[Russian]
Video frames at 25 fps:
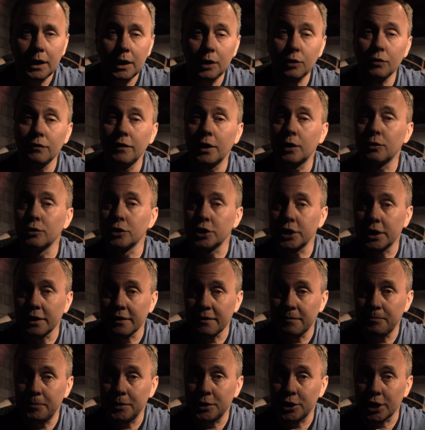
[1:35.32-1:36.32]
Иду в окошко
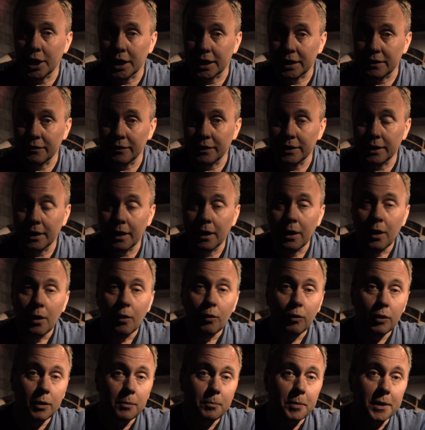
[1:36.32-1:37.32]
распечатывания.
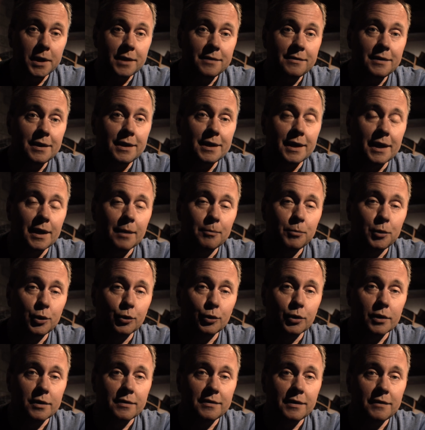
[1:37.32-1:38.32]
Ой, простите,
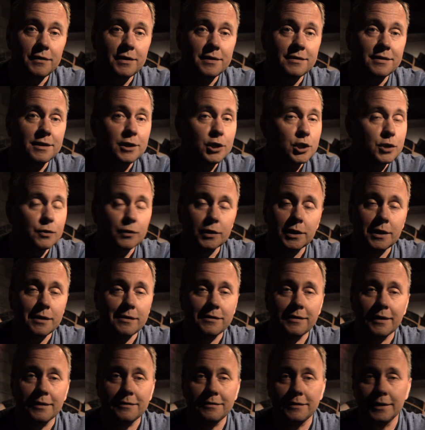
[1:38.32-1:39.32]
компьютер завис, ничего
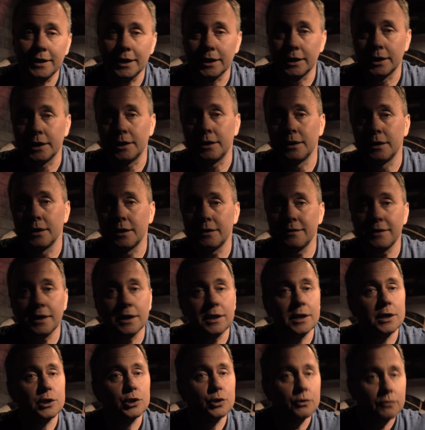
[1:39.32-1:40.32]
нельзя сделать.
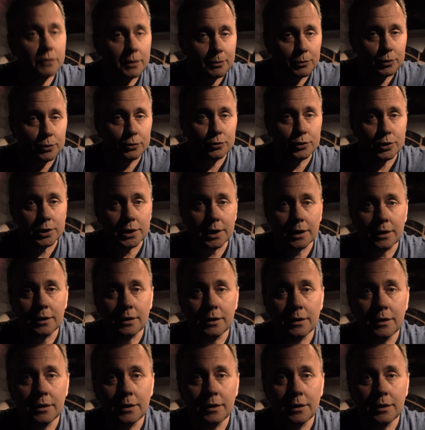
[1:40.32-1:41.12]
Кстати, а что вам нужно?